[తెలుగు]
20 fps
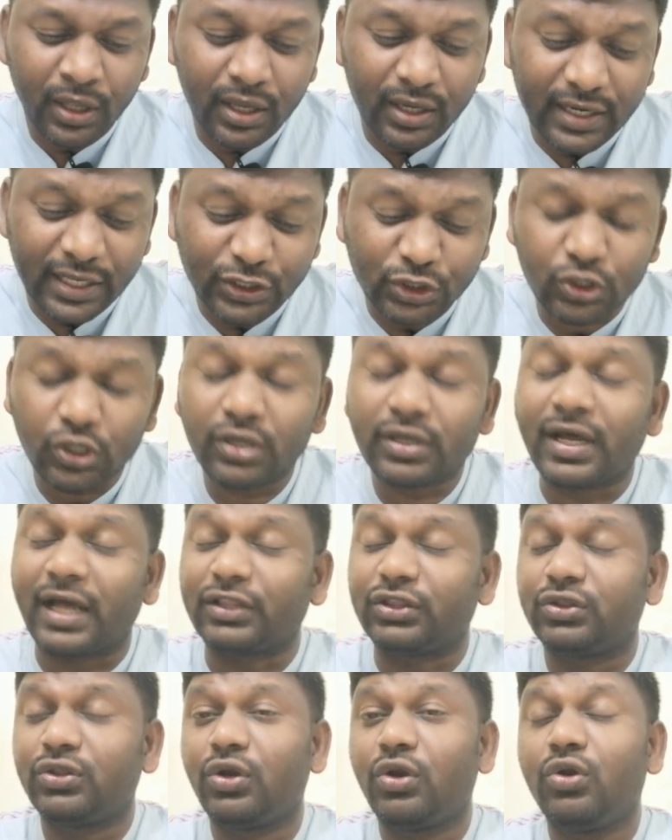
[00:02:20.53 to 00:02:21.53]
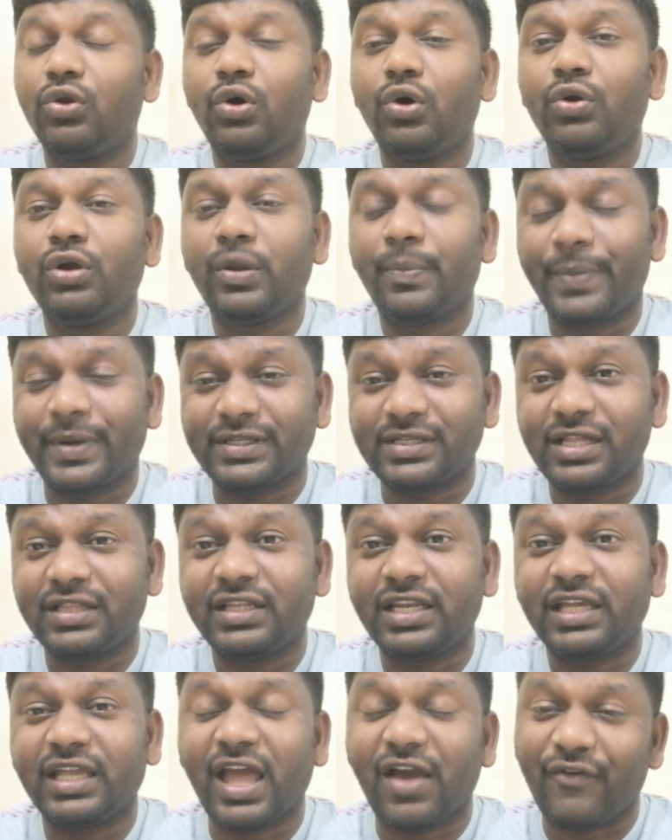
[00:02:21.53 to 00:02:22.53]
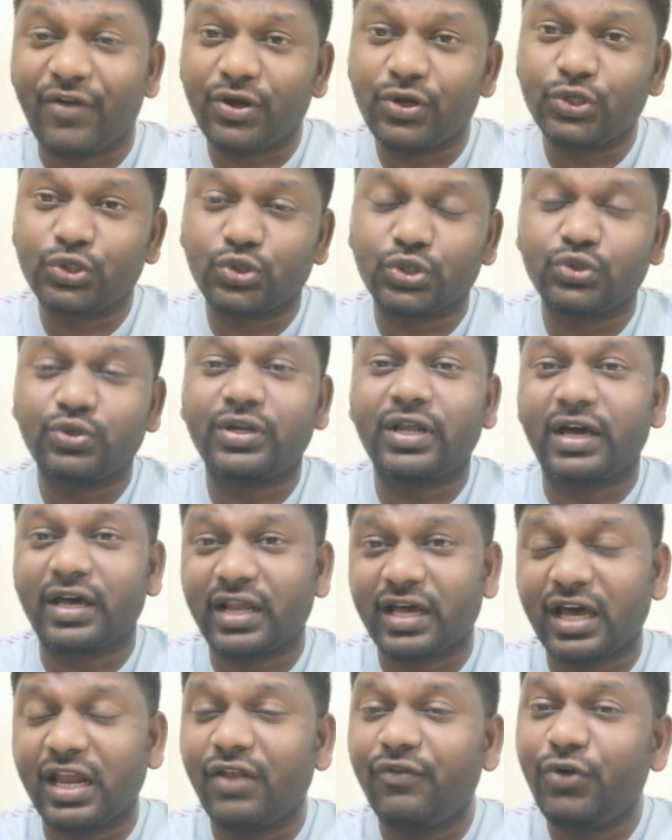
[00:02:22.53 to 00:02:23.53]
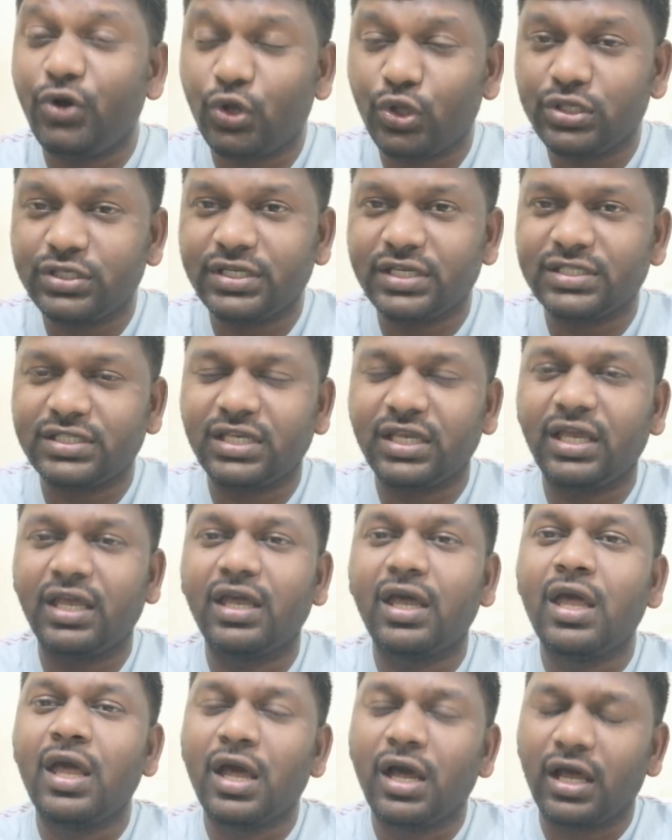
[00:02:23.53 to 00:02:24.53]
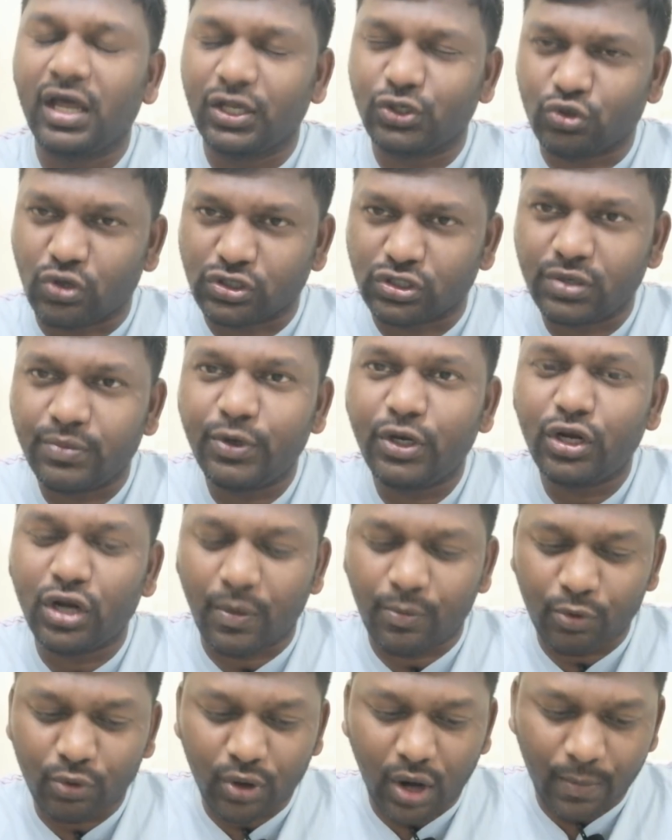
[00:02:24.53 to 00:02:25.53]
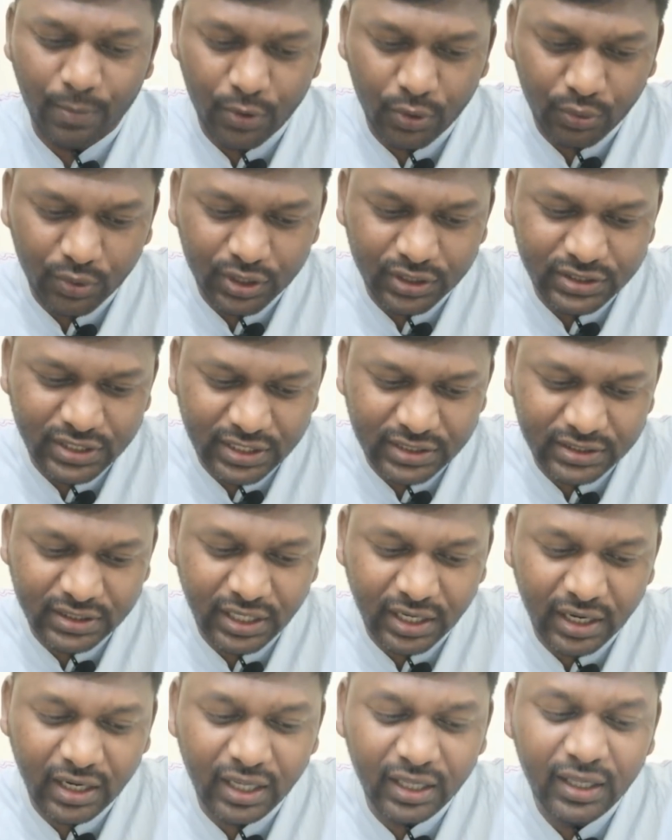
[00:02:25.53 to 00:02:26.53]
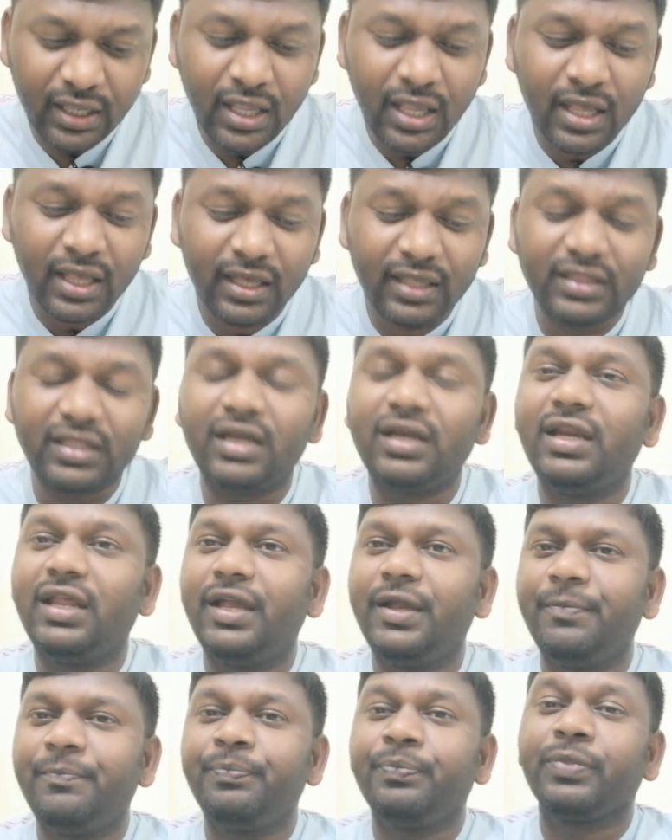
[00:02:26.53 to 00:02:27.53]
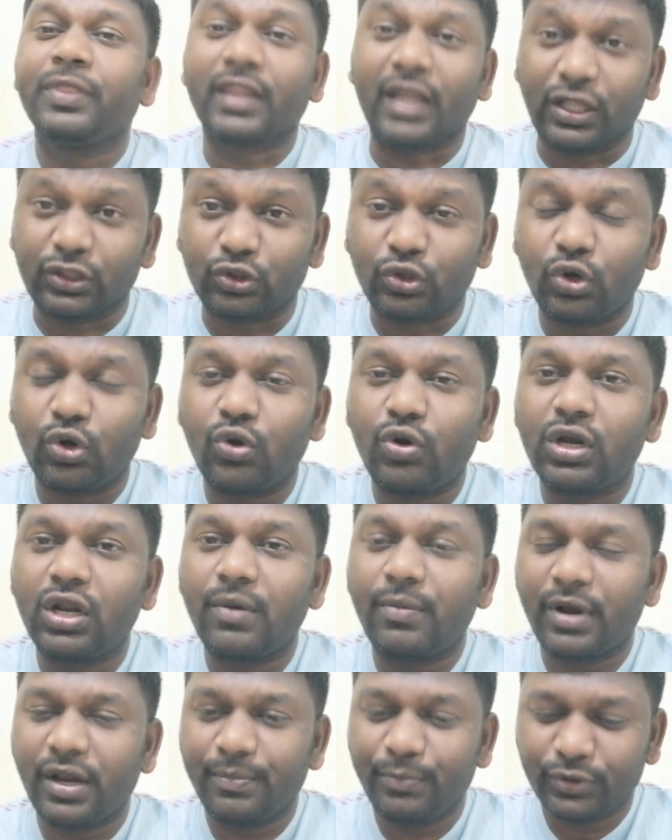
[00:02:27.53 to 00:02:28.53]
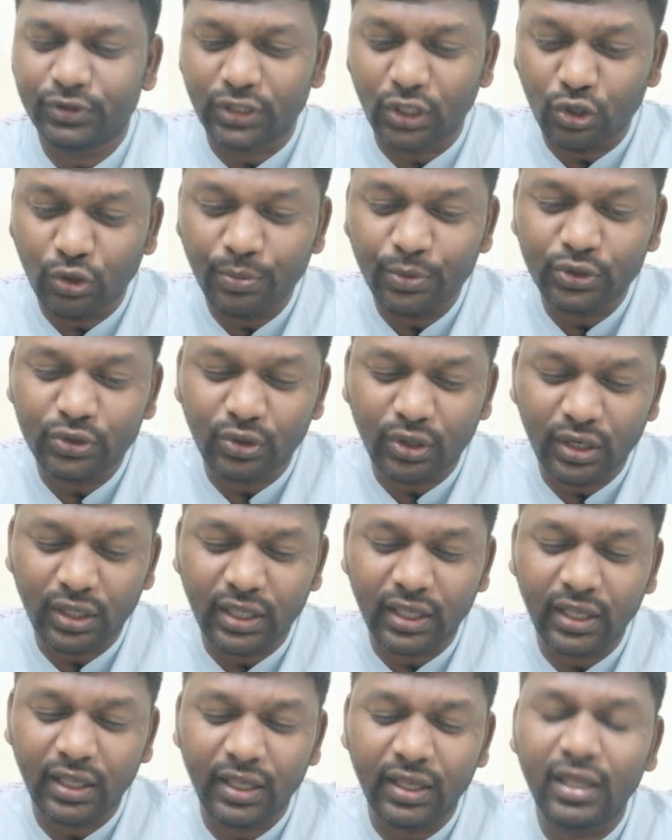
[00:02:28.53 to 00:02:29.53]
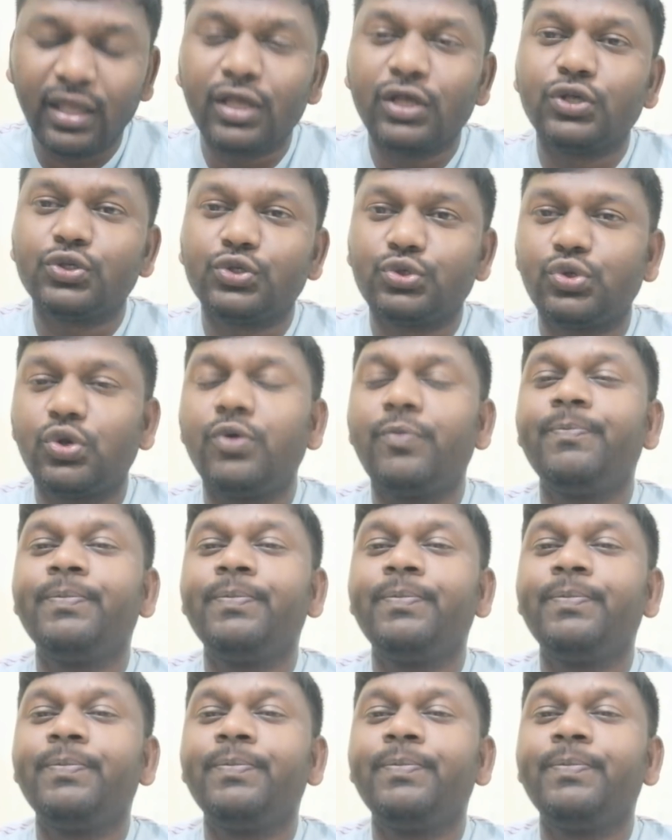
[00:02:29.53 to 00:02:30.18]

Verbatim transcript: నెక్స్ట్ ఖత్తర్లో ఉన్న ప్రజలందరికీ అవేర్నెస్ కోసం రకరకాల వీడియోలు చేసి సోషల్ మీడియాలో అప్లోడ్ అప్లోడ్ కూడా చేస్తున్నారండి ఇదండి ఖత్తర్లో ఉన్న మన తెలుగు మిత్రులకి సో